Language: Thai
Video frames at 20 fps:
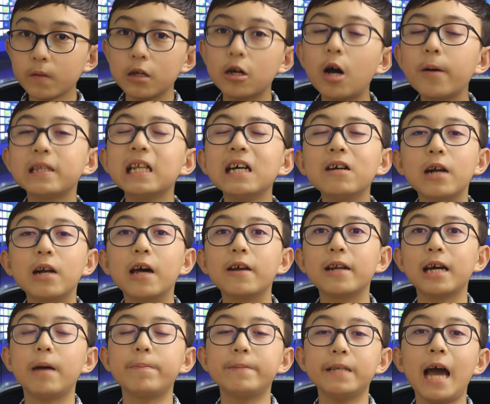คอมพิวเตอร์ของเรา
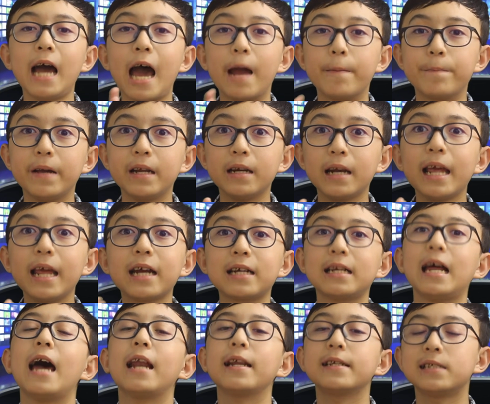นะครับ จะอ่านเป็นเลข
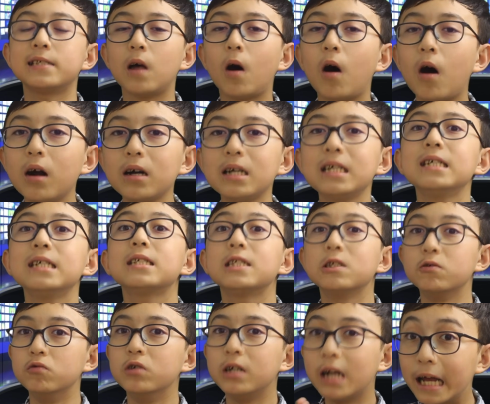ฐาน 2 หรือ
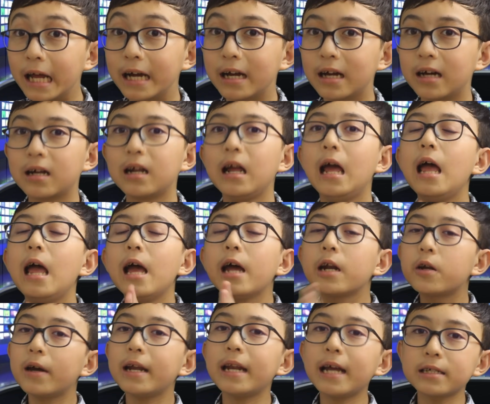
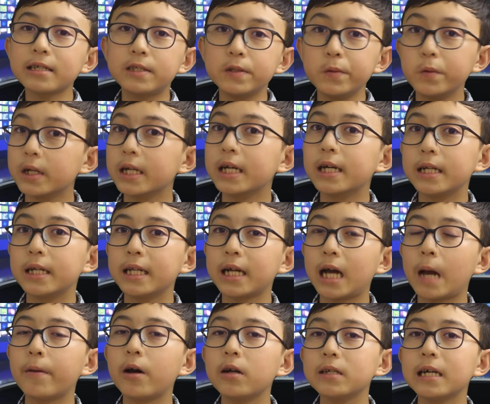01 โดยเลข01 นี้
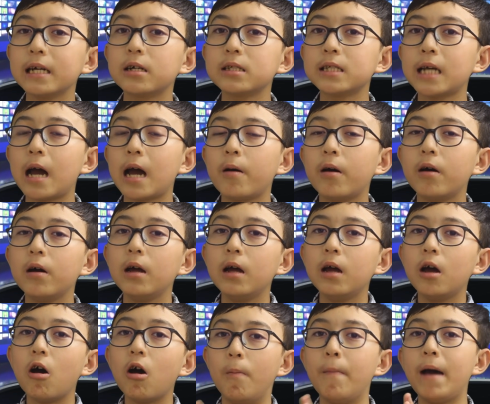นะครับ เขาเนี่ยก็จะเอา
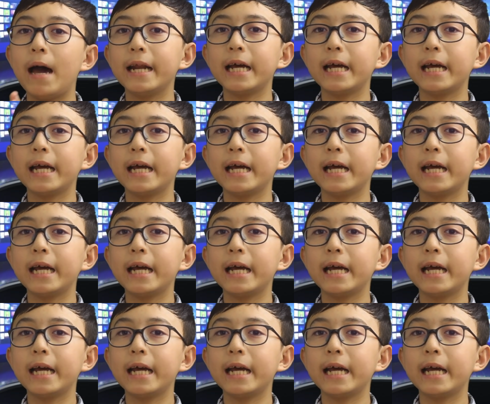ออกมา